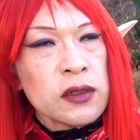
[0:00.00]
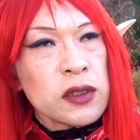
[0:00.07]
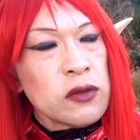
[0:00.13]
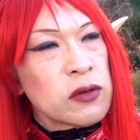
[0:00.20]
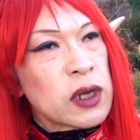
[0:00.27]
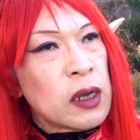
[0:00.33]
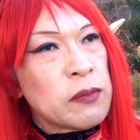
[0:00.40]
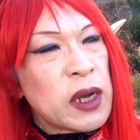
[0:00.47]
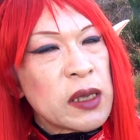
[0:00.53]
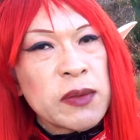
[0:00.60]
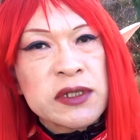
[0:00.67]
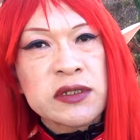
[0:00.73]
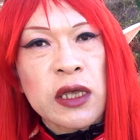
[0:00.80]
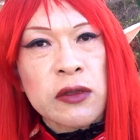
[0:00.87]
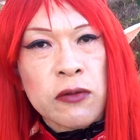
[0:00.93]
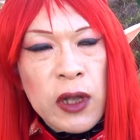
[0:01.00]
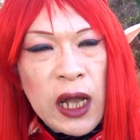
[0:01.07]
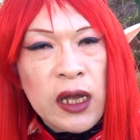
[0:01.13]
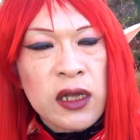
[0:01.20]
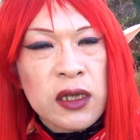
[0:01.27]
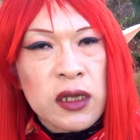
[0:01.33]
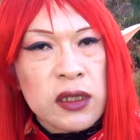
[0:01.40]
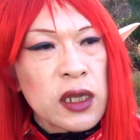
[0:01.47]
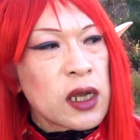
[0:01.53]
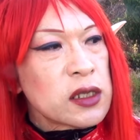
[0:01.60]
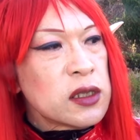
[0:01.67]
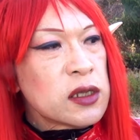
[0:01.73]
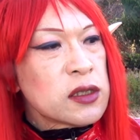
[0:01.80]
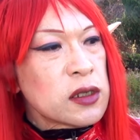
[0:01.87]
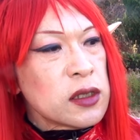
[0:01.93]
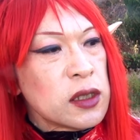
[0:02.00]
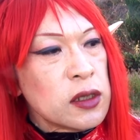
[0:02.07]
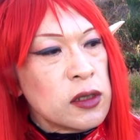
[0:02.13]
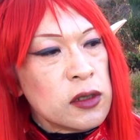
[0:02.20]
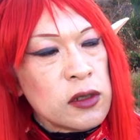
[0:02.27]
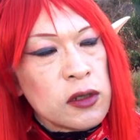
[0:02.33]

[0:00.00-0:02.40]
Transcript: ていうかマイバスケットかで買ってきたね